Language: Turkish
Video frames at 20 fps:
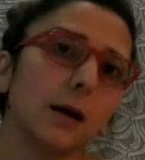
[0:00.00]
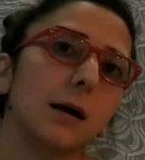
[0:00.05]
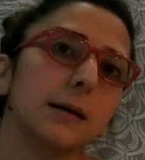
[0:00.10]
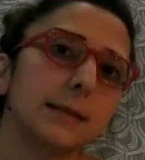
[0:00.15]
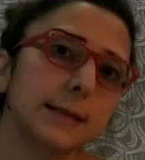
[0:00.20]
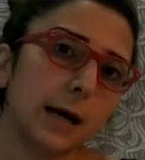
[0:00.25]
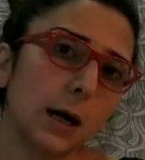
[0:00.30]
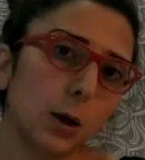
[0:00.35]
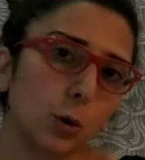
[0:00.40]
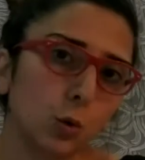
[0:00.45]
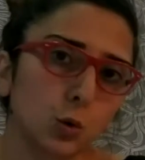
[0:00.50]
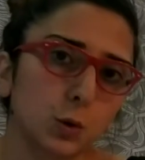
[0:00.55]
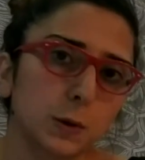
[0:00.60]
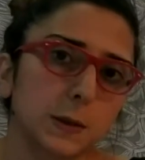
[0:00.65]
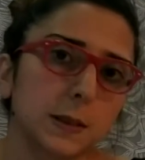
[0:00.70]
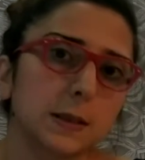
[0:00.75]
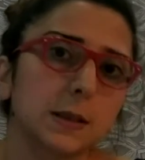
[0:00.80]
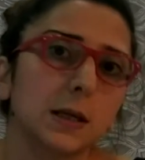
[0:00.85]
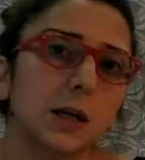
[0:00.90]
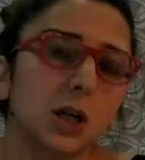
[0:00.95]
Hasar
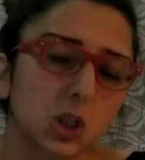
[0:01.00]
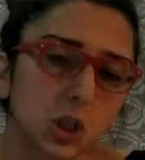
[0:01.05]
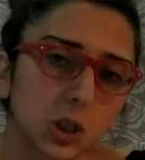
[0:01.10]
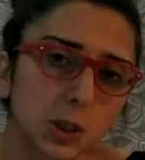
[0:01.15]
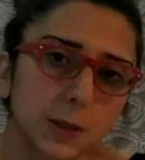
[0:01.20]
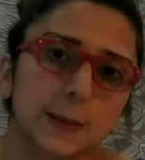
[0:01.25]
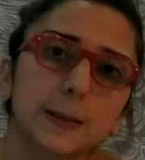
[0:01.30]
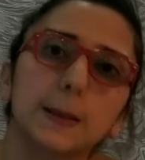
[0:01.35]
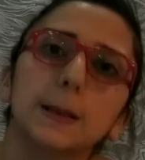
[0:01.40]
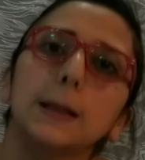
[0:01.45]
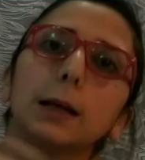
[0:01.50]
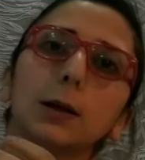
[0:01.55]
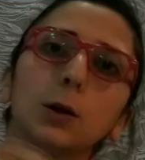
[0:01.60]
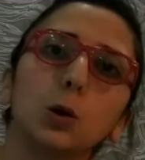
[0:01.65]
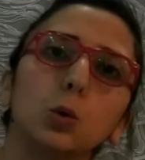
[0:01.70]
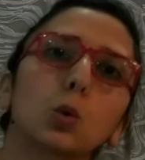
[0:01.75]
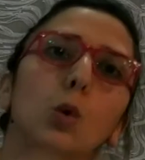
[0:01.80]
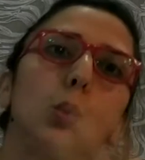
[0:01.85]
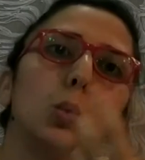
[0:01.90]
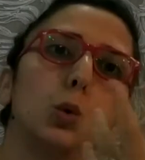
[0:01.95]
dosyası açılsın ya
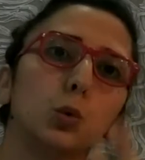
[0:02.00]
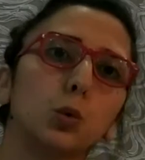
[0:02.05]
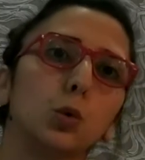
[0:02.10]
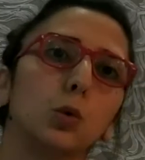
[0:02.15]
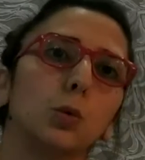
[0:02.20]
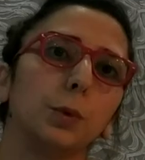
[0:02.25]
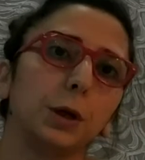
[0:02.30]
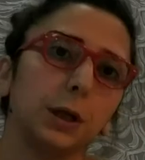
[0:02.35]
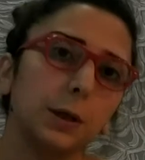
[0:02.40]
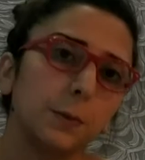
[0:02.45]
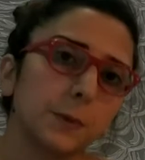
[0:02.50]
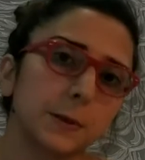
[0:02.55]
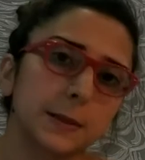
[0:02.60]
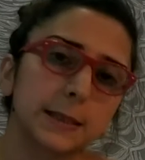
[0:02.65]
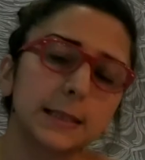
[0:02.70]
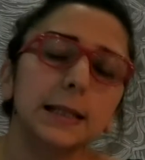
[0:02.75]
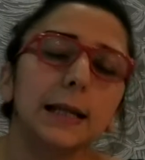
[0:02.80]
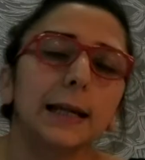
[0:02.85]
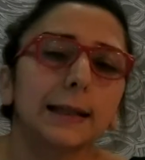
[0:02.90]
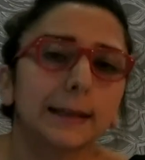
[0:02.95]
da dolu durumu
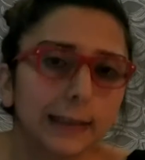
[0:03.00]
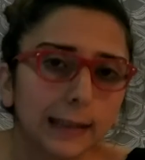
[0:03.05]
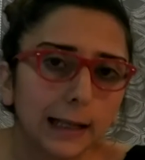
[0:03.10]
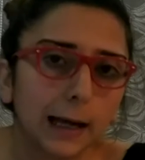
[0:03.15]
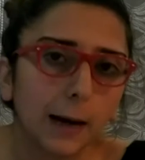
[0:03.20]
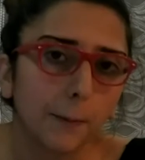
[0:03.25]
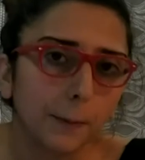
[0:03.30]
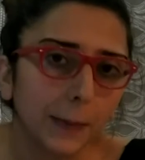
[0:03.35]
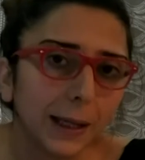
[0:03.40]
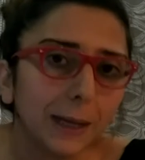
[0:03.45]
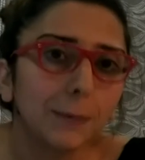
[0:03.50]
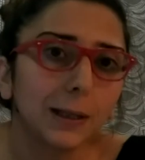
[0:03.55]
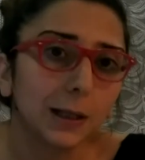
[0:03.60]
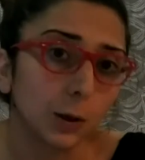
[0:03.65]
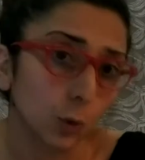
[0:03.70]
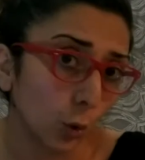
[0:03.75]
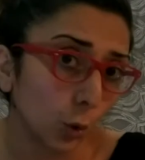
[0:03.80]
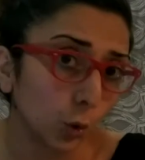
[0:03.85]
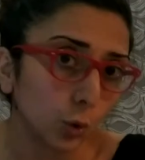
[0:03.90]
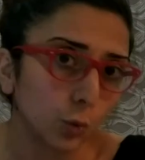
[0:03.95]
yapılsın
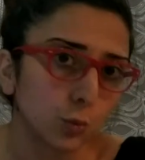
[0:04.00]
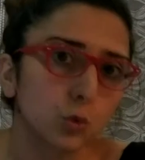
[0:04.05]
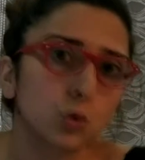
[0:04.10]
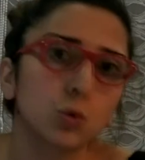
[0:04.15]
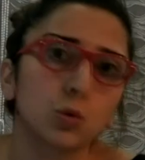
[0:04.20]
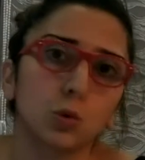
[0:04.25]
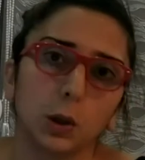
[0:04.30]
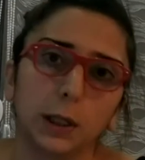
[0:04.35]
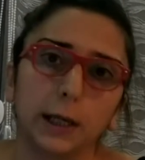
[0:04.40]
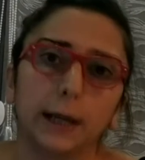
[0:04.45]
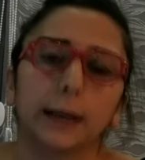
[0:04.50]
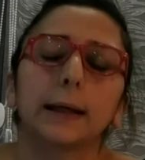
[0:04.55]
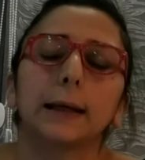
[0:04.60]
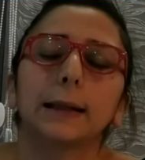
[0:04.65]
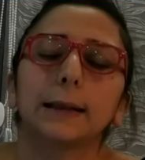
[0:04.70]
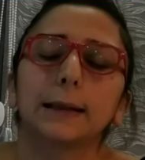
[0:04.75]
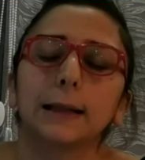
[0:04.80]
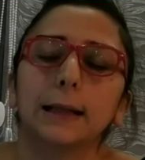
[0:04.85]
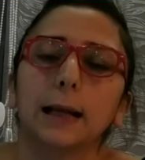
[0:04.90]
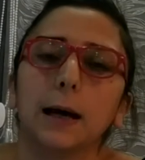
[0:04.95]
etkilenmeyebilir. Olumsuz olarak
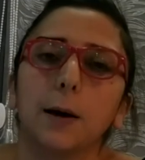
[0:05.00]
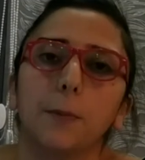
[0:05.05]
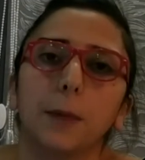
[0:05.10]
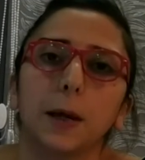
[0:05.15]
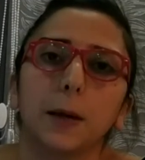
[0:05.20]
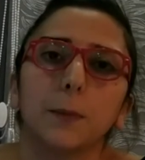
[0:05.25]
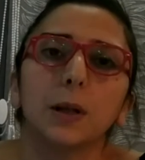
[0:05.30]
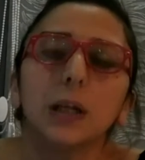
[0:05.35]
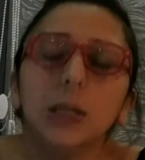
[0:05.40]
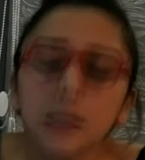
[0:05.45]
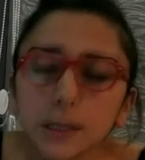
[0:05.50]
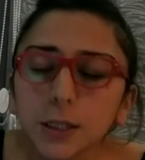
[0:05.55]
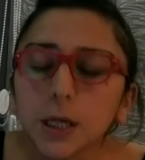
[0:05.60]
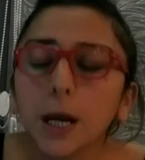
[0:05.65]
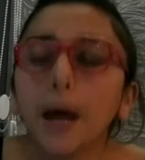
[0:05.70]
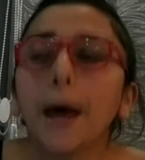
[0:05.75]
etkilenmeyebilir.